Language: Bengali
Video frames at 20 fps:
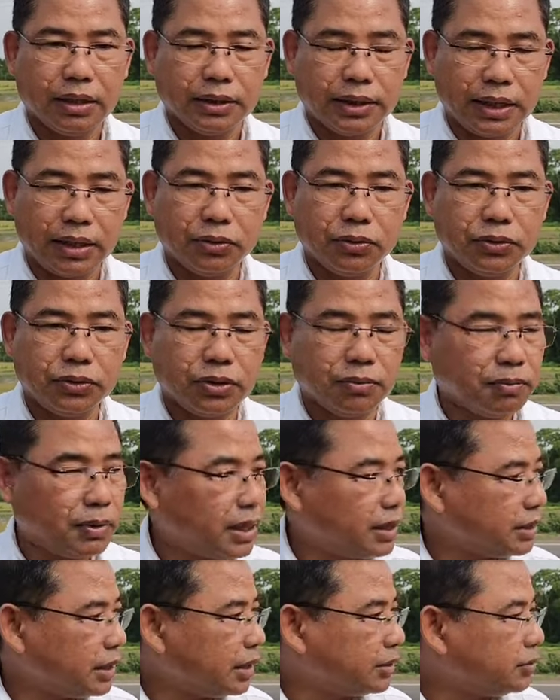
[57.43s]
তারা দুইজন
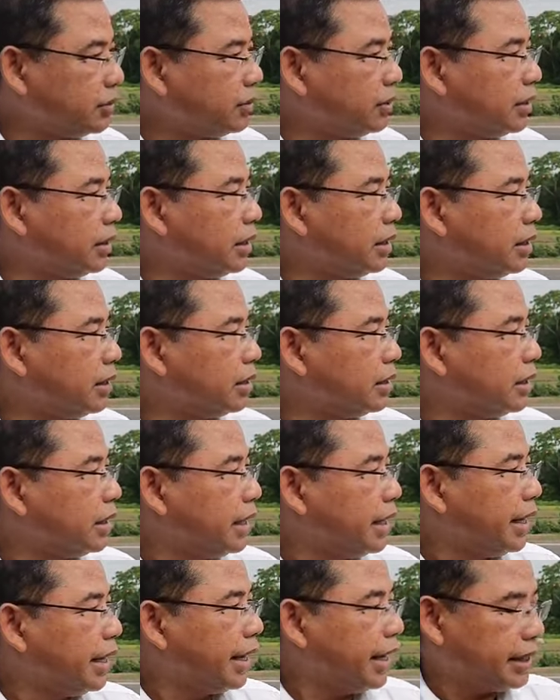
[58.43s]
প্লাস একজন
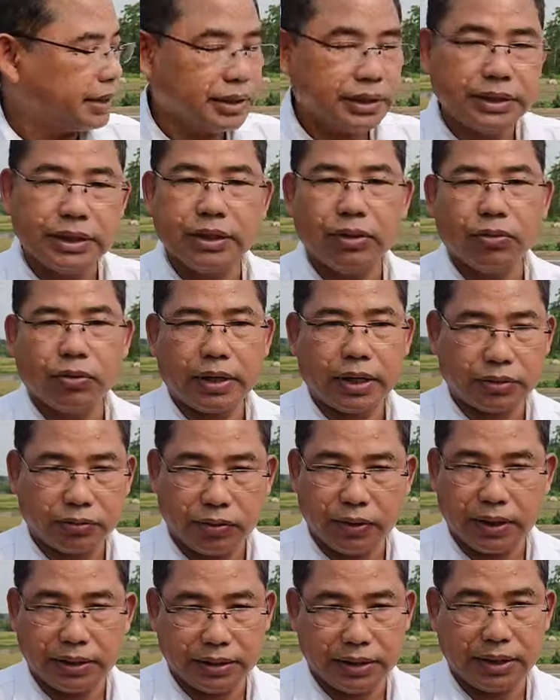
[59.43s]
এজেন্সির লোক
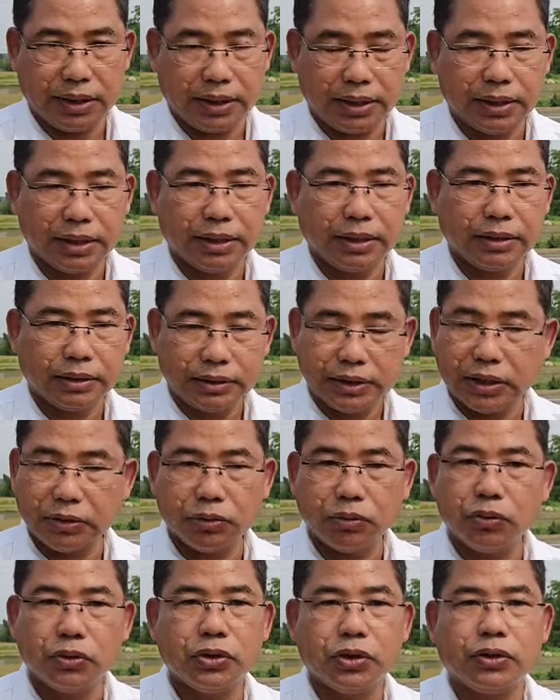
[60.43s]
একজন আছে
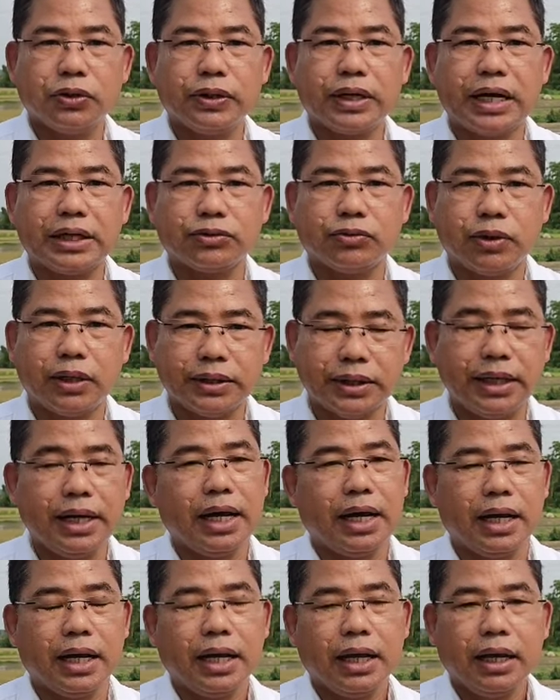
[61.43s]
যেহেতু দুইজনে তো কাজ করা যায়
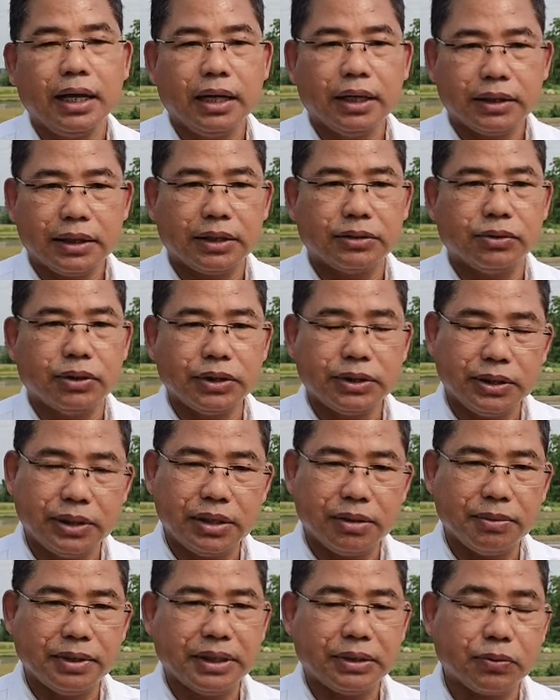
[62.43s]
না তার জন্য
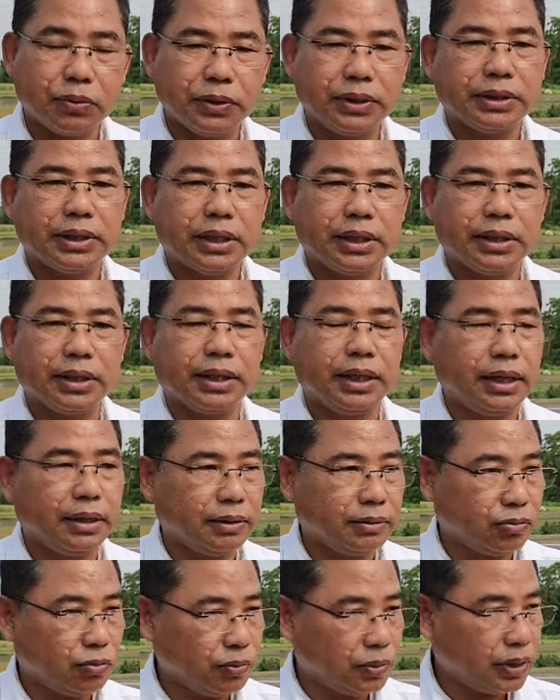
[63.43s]
সিনিয়র ম্যানেজার কয়েছে তাদেরকে
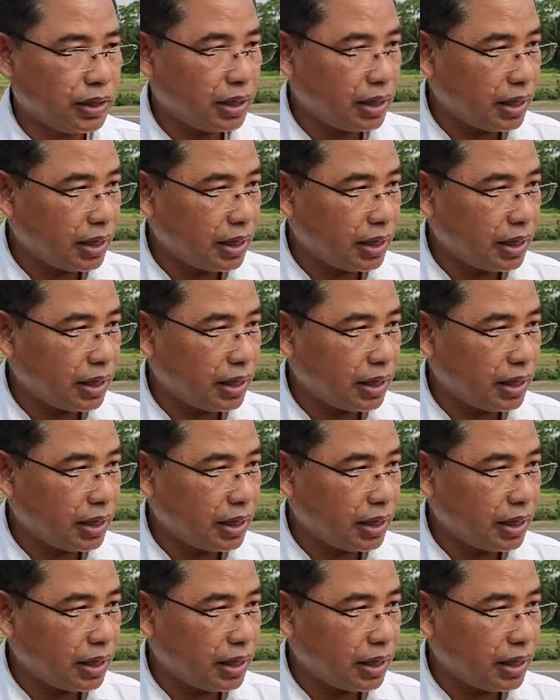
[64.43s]
তুমি